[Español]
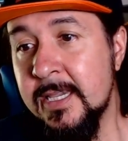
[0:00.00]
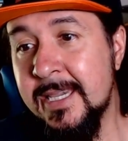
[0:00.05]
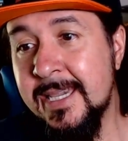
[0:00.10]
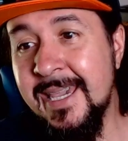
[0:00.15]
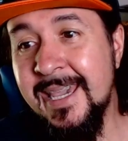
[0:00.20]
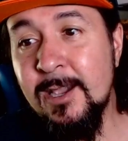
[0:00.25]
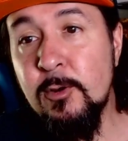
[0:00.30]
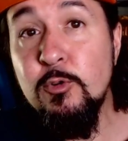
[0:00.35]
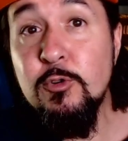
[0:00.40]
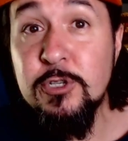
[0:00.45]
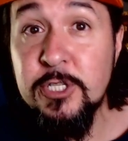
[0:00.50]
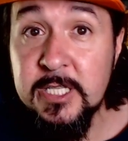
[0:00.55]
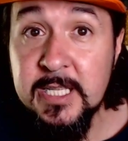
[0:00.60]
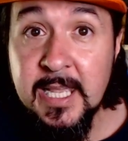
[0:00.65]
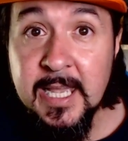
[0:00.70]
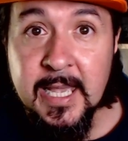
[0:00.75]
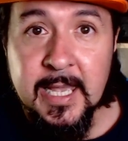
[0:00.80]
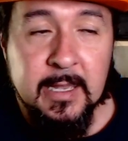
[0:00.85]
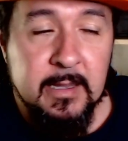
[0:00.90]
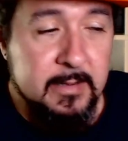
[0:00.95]
¿Que
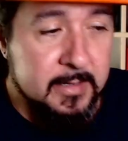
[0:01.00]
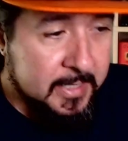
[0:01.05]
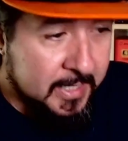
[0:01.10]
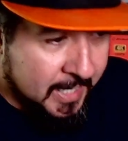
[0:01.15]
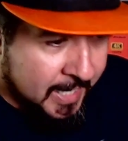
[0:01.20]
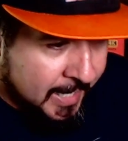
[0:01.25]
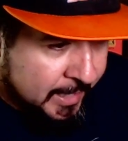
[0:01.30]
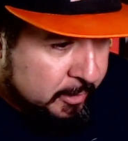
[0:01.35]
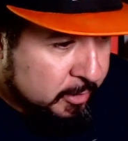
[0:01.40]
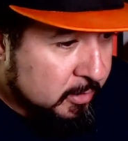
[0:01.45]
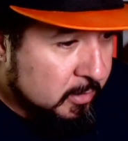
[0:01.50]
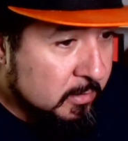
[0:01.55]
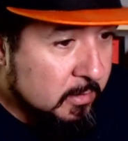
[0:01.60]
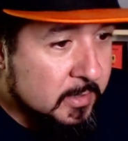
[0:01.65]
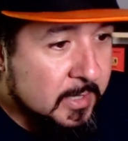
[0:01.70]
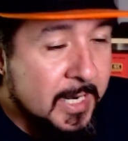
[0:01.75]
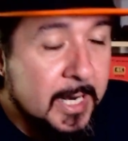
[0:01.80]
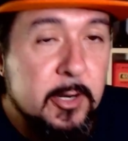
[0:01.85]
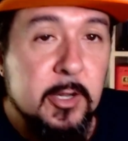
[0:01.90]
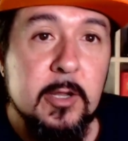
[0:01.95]
gusta? Claro,
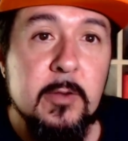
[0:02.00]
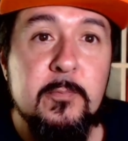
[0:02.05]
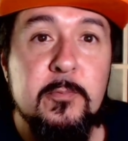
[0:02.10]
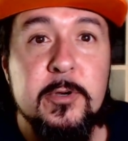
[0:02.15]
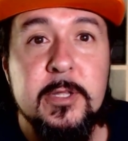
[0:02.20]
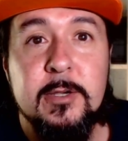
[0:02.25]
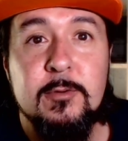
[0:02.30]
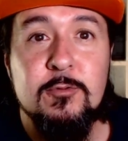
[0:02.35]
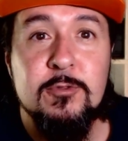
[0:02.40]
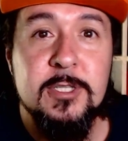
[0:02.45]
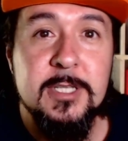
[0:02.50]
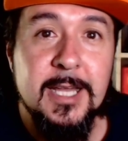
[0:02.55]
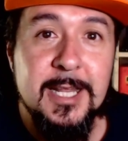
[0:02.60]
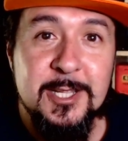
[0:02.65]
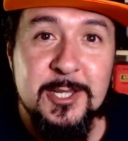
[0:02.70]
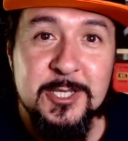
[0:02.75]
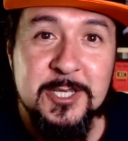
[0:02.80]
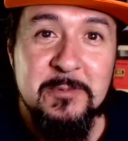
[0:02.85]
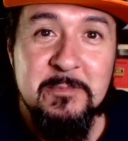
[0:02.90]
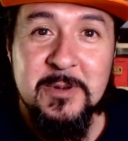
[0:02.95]
claro que os puede gustar.
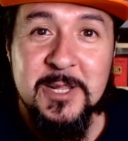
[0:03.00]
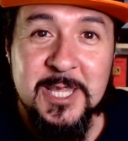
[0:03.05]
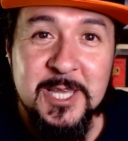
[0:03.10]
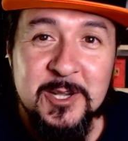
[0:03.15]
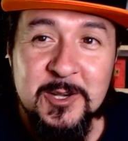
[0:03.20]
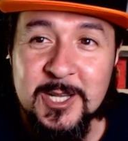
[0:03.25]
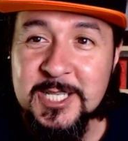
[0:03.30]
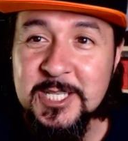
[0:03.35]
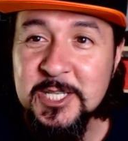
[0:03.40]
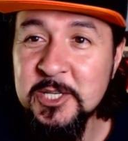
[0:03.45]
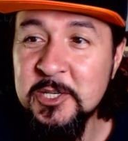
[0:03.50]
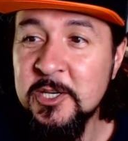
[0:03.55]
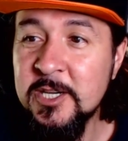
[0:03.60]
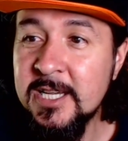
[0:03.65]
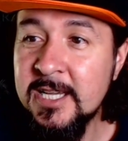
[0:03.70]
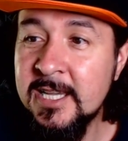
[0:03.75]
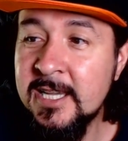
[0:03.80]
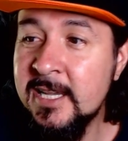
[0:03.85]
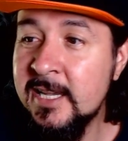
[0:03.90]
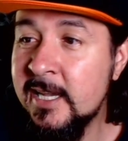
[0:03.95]
Yo siempre digo eso.
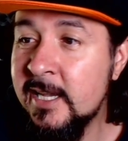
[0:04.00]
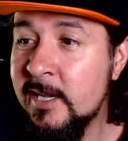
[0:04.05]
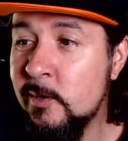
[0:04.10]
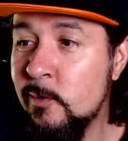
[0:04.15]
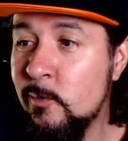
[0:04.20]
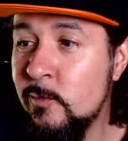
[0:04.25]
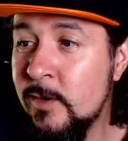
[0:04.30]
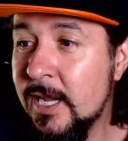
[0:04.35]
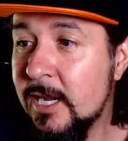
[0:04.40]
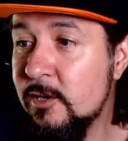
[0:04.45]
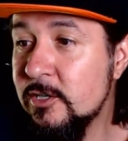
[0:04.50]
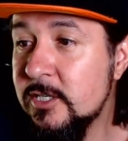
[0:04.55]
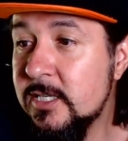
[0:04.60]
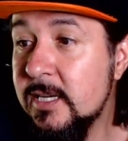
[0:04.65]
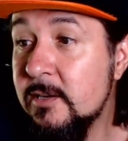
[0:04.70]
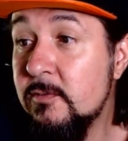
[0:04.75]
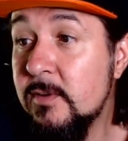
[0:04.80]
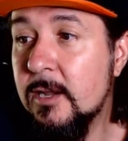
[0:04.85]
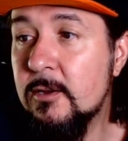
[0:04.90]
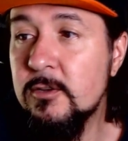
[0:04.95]
Eh, una cosa
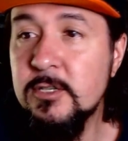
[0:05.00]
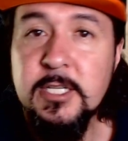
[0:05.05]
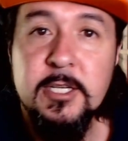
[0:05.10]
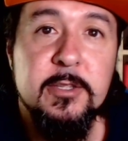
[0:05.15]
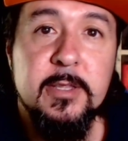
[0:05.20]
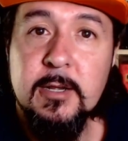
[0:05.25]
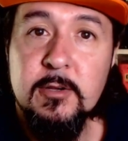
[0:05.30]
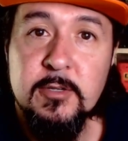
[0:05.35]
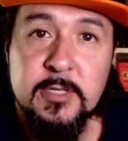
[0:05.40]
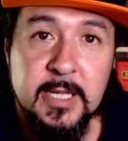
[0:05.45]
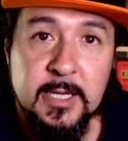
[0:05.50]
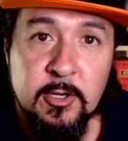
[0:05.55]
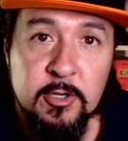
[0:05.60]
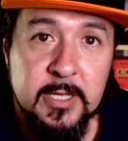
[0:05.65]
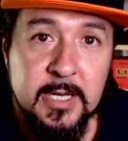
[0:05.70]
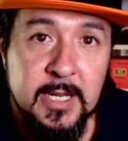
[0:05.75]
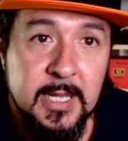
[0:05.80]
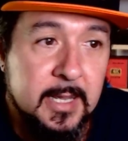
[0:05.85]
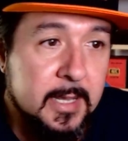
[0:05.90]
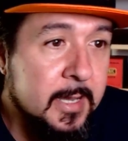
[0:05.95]
es una cosa y otra cosa es
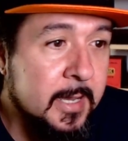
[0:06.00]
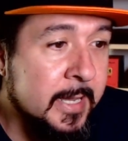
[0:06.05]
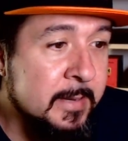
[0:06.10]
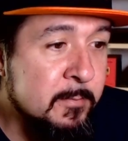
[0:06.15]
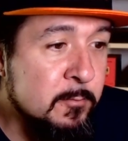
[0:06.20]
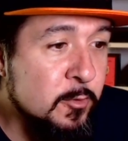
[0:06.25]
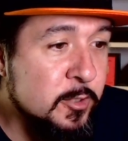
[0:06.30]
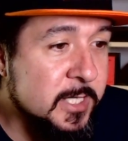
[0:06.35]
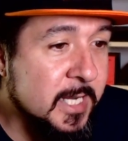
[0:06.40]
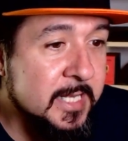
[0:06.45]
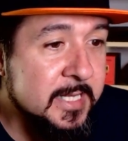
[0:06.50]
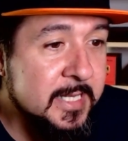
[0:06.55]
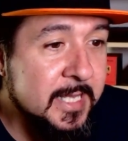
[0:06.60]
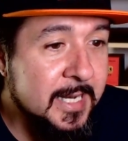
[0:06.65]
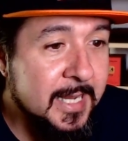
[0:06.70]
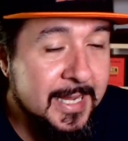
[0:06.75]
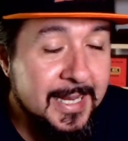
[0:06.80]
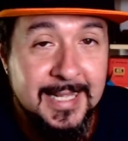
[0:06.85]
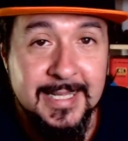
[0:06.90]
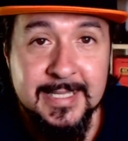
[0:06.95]
otra. Hay mucha gente a
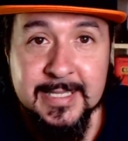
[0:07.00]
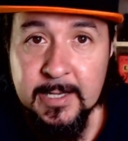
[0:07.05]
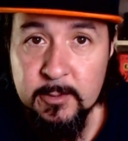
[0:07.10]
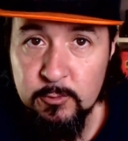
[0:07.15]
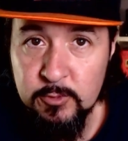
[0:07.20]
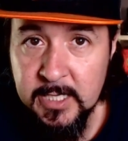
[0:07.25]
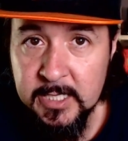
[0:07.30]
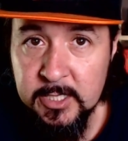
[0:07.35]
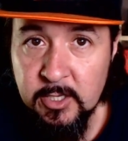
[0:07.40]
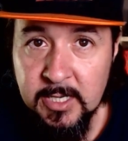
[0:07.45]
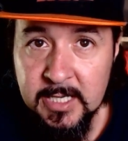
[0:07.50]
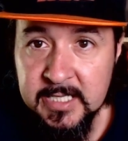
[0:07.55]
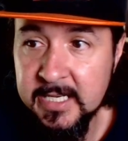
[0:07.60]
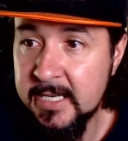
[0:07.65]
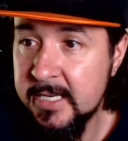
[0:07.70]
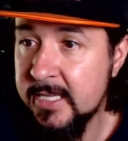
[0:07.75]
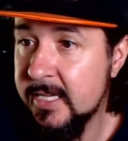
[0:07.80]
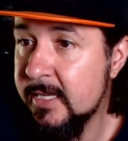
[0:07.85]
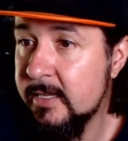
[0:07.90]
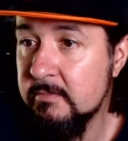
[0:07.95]
la que le está gustando la
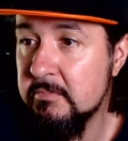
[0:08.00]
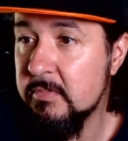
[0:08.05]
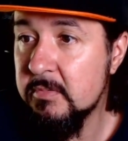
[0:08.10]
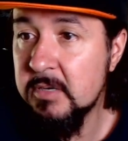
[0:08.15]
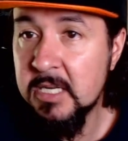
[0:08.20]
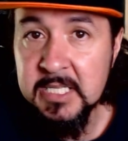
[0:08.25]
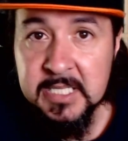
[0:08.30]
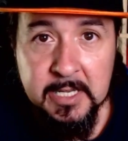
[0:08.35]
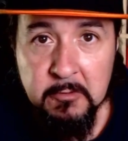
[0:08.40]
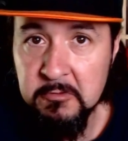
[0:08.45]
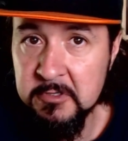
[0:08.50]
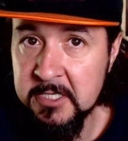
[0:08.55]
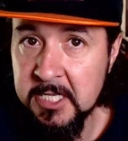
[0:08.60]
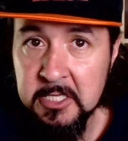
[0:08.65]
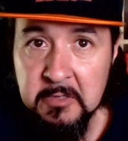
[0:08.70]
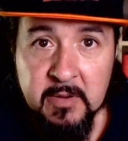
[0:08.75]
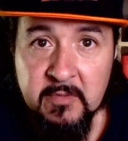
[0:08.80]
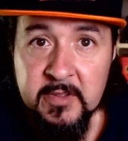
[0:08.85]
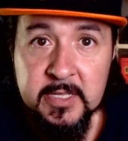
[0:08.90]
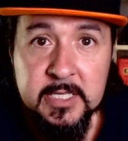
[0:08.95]
serie, le está
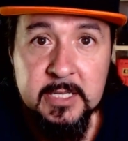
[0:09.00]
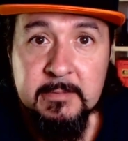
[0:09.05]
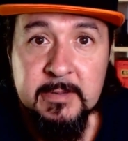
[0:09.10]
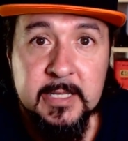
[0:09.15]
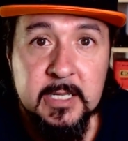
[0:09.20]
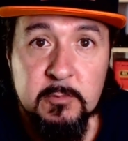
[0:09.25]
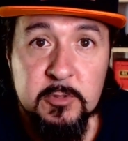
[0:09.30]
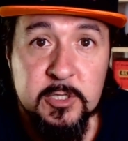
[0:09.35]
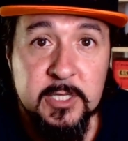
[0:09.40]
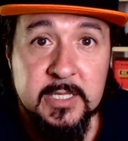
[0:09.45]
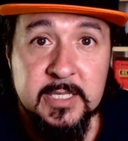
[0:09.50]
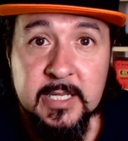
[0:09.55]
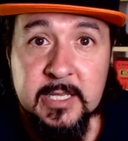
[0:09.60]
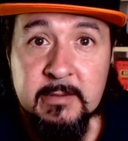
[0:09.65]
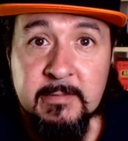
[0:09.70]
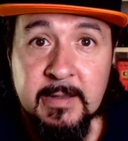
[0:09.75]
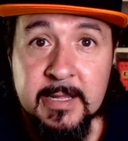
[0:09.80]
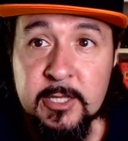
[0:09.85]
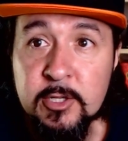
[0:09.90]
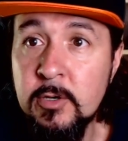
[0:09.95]
gustando perfectamente cómo se está
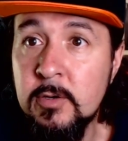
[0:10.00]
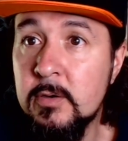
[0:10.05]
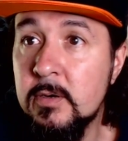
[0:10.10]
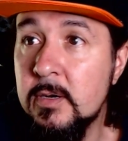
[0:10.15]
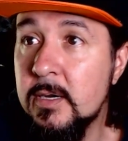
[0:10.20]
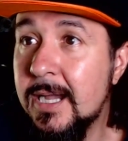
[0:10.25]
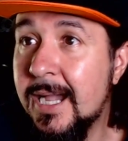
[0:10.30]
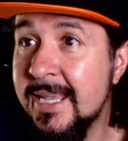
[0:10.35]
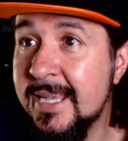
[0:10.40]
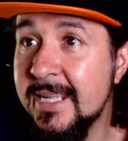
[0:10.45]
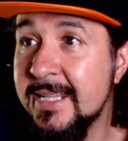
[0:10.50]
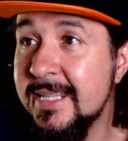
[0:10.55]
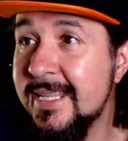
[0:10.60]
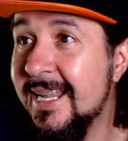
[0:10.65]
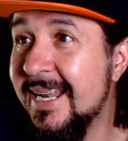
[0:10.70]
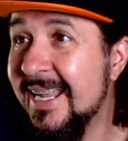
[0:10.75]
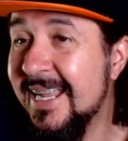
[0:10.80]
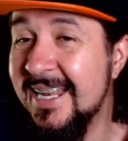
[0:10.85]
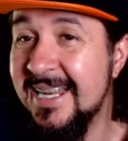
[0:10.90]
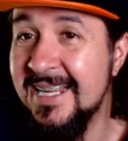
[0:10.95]
llevando. Hay gente a
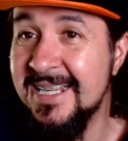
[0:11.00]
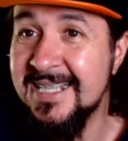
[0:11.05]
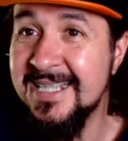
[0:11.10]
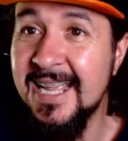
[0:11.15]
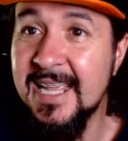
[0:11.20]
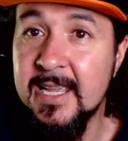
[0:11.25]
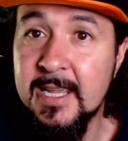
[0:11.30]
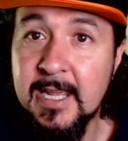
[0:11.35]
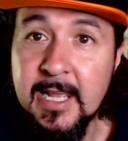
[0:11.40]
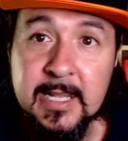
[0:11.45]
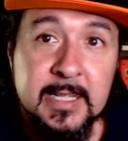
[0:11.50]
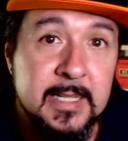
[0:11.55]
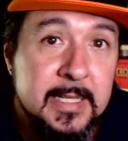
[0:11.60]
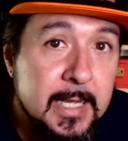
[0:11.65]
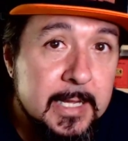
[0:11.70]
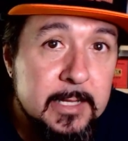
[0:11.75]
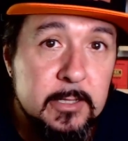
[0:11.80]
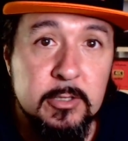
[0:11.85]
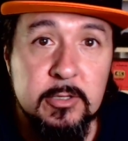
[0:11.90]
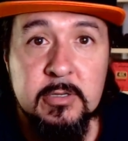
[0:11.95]
la que le está
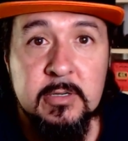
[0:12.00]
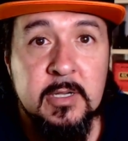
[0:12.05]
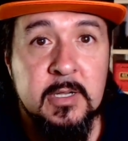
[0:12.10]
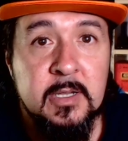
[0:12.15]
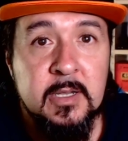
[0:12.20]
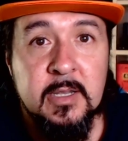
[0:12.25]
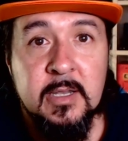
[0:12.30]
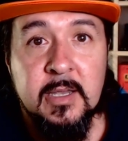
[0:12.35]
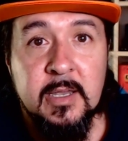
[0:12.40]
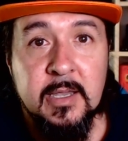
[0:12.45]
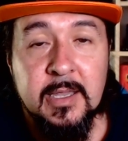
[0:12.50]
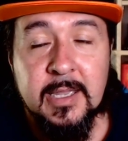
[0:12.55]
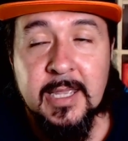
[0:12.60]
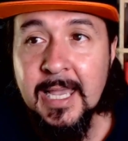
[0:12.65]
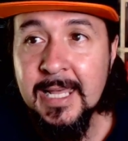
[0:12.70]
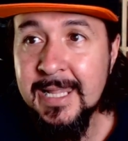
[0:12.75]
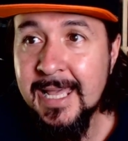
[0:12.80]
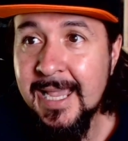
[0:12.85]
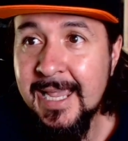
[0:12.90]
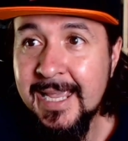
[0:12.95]
encantando
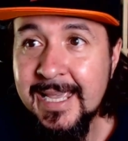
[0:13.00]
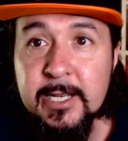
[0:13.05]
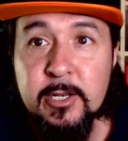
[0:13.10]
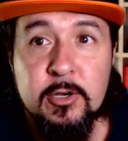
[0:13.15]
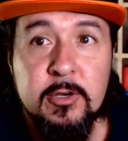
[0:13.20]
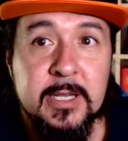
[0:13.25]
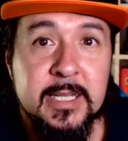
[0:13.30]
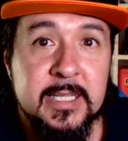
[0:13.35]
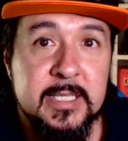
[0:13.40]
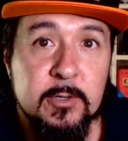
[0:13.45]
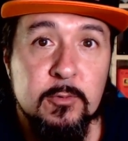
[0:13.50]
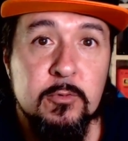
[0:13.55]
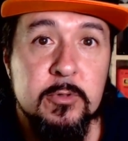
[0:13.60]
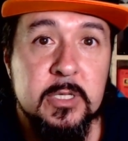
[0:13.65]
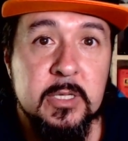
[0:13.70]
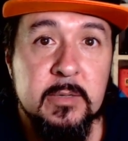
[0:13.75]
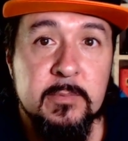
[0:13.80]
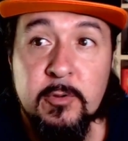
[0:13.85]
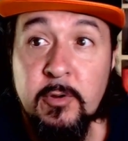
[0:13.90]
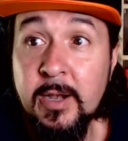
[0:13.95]
cada giro, este
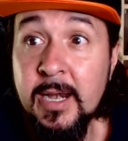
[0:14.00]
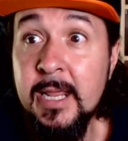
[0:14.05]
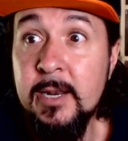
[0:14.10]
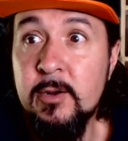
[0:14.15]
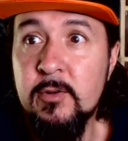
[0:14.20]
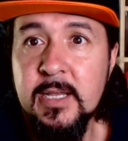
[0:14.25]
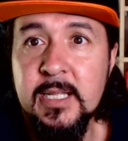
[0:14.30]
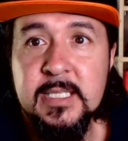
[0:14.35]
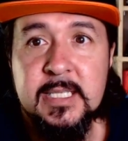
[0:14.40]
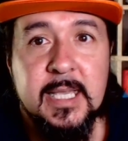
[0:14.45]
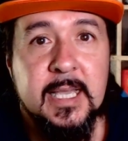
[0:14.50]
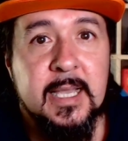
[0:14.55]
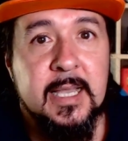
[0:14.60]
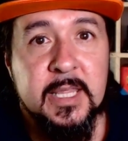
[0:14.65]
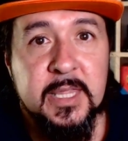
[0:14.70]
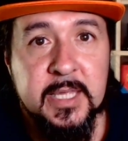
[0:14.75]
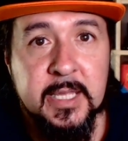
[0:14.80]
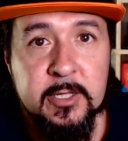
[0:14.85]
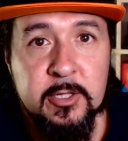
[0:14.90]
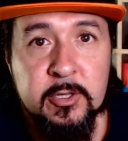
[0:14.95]
último raro que están
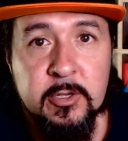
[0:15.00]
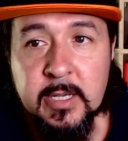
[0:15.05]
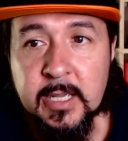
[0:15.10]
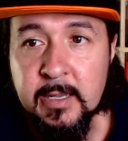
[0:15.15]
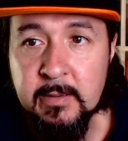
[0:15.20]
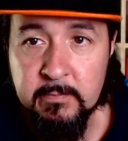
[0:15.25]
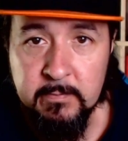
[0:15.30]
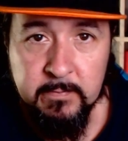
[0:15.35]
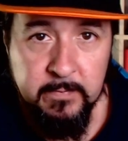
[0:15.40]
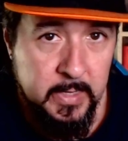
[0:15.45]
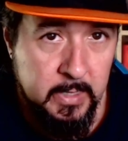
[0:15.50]
haciendo, que eh,